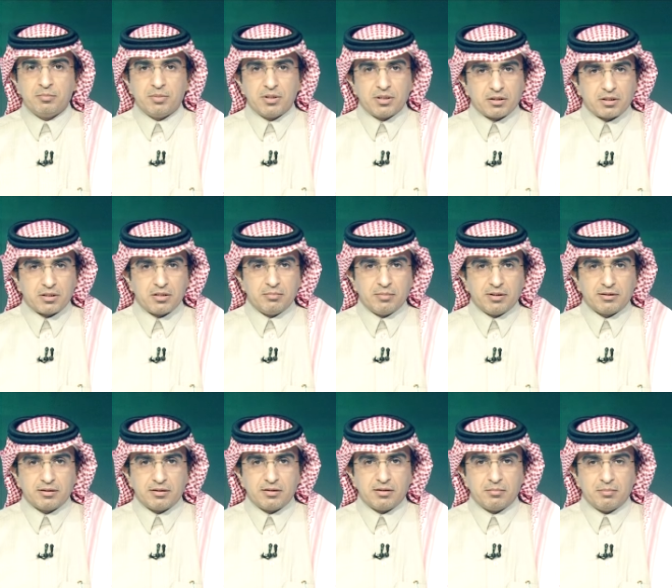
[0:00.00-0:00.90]

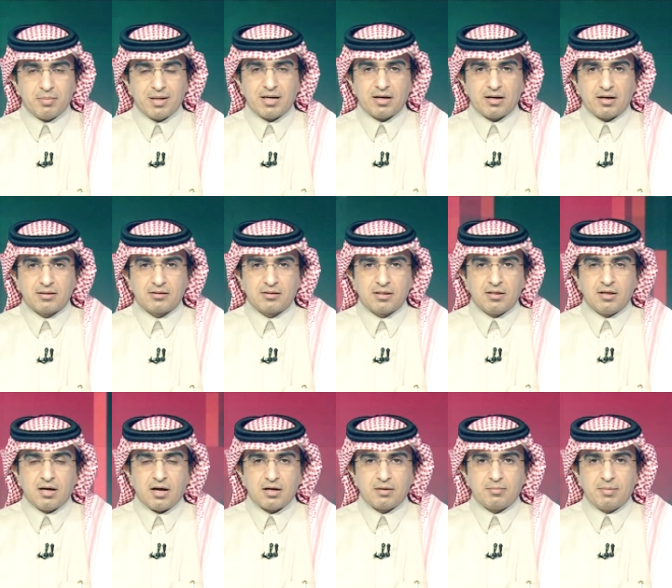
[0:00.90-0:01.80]
بقيمة بلغت
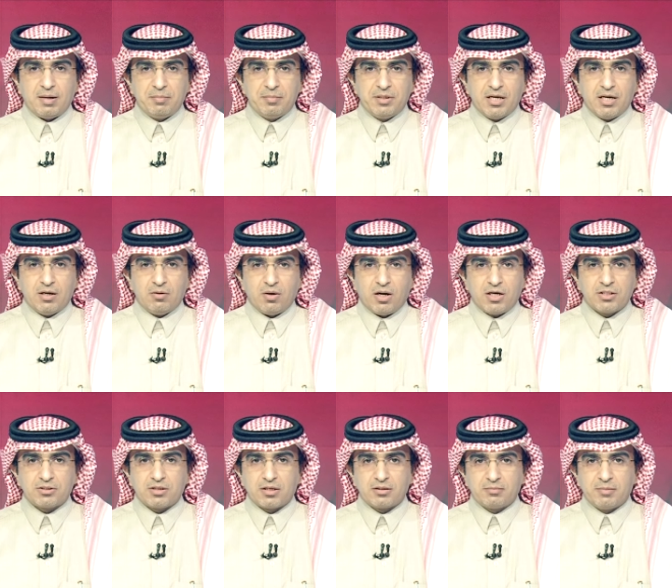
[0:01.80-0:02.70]

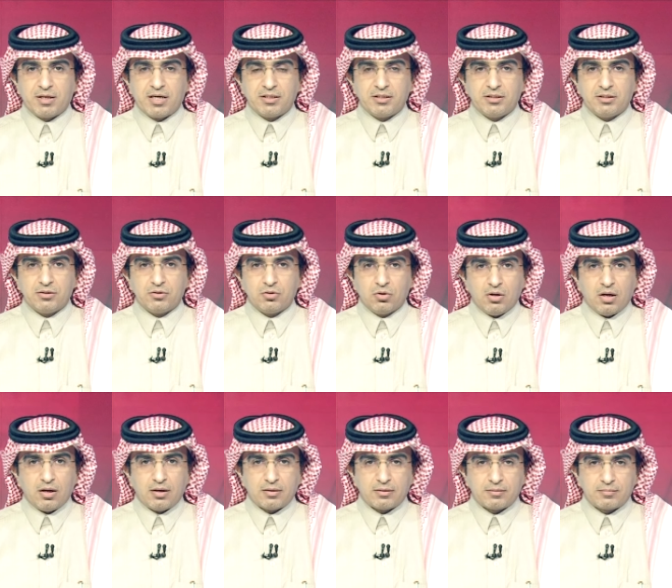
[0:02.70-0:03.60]
410 ملايين
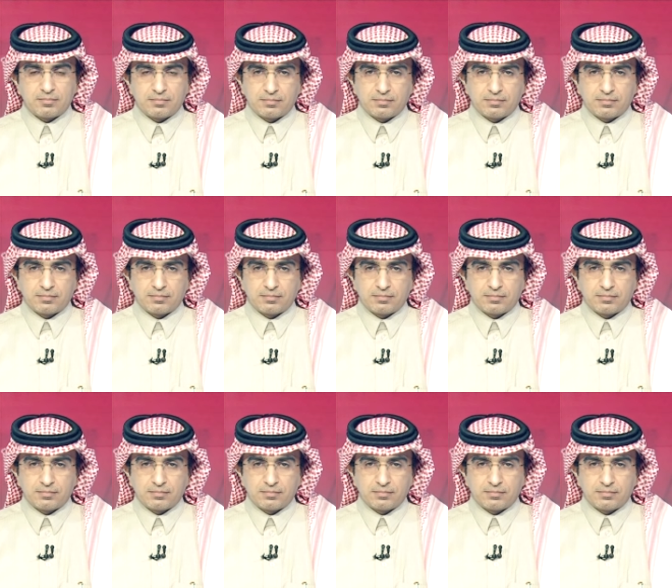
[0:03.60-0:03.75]
دولار